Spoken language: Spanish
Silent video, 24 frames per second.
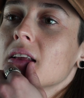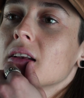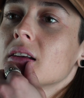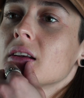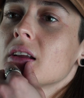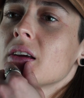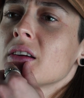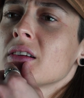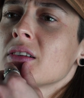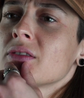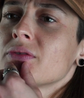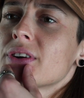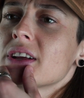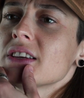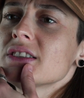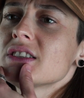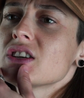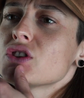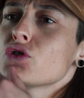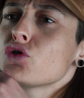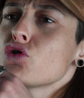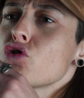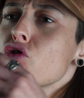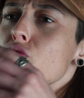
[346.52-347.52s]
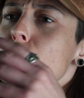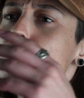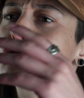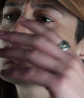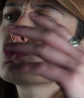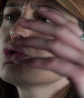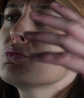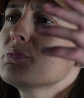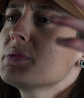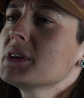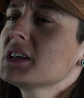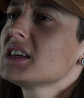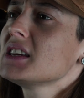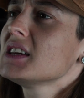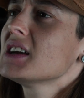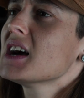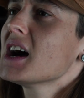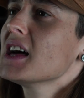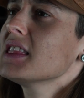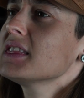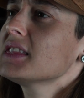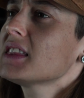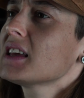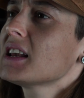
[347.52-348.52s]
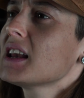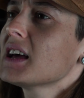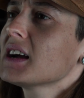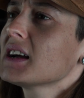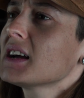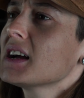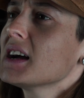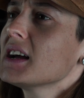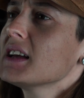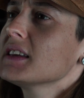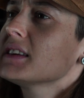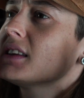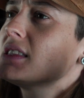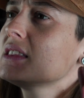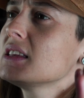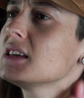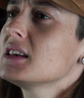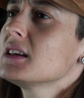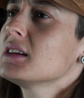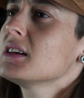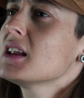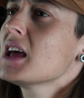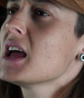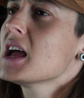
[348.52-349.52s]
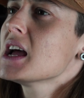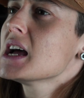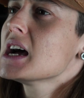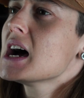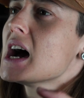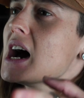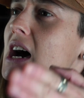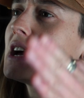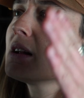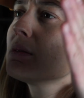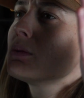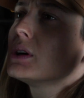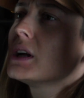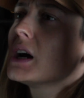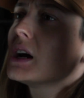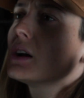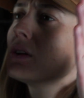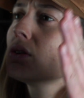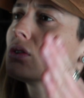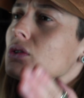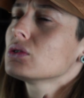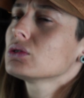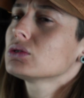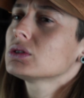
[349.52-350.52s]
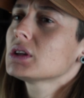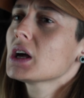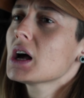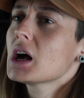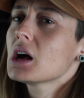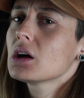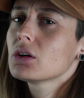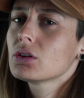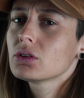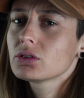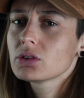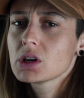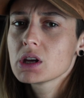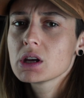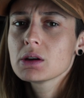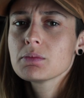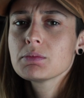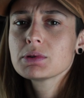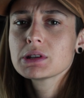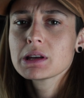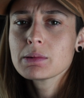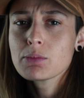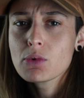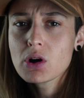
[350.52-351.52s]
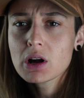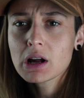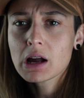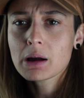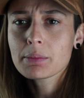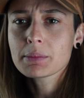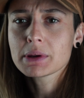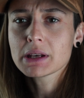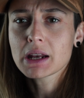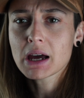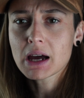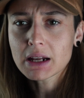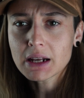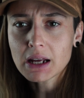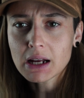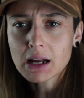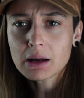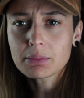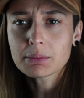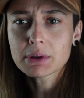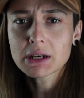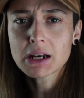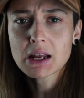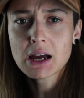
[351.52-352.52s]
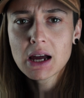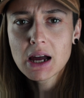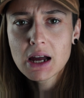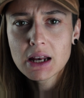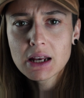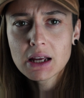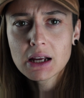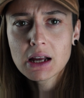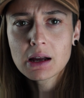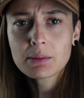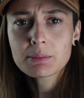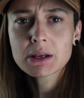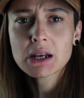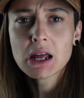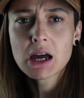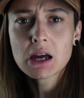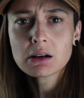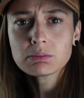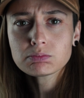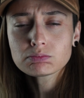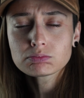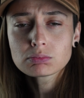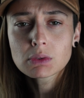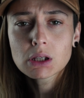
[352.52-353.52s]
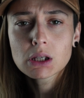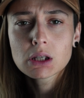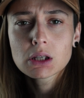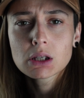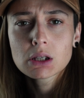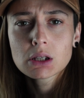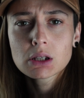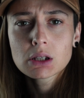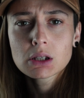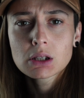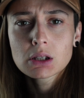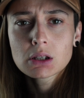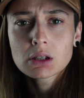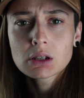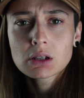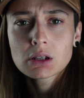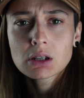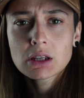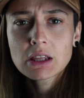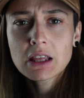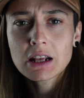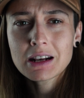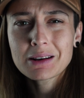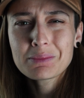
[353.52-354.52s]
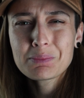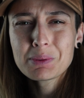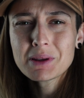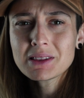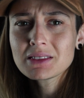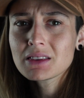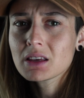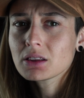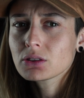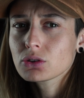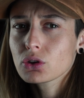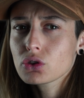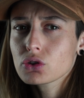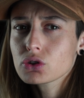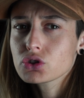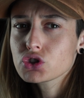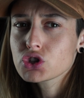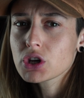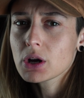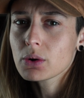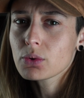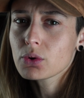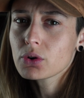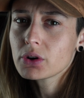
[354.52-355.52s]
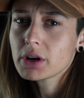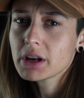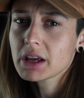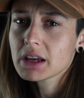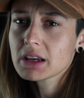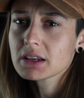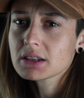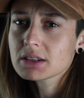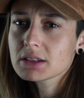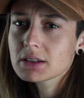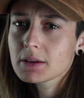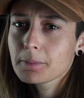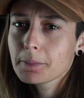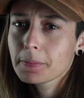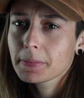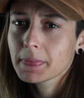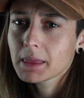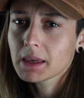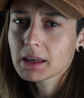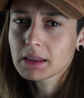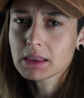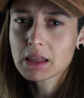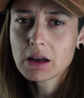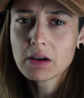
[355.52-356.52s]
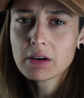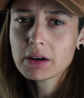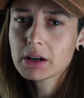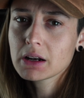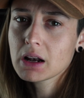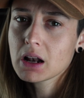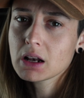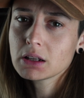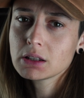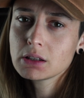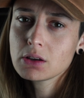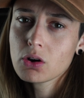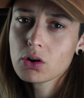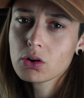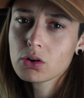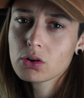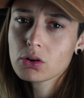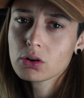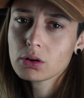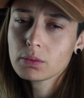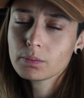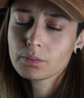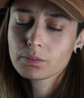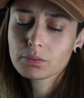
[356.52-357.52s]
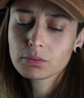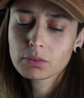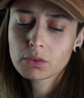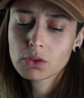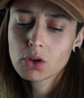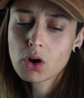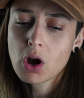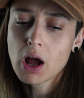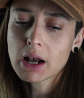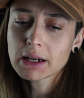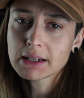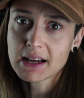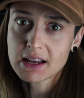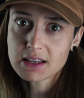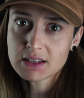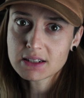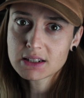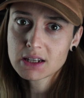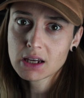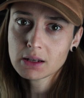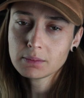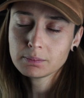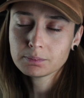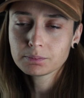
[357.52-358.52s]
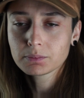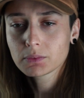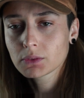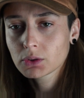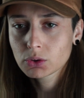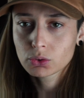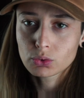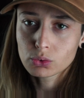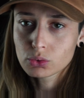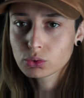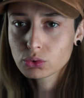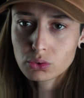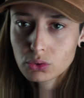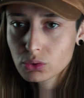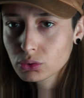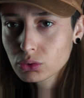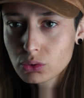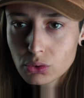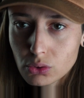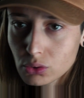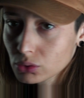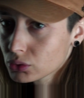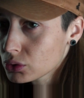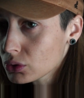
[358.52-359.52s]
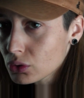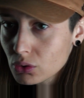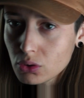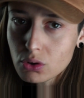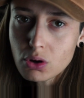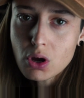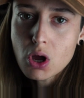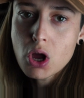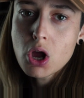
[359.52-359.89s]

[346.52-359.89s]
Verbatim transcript: En, Francia son como súper gigantes las calles, tienen árboles a los costados. Empezamos a caminar y a caminar y a caminar. Y de repente estos dos chabones que estaban en el kiosco nos alcanzan. Tucu, tucu, tucu, tucu.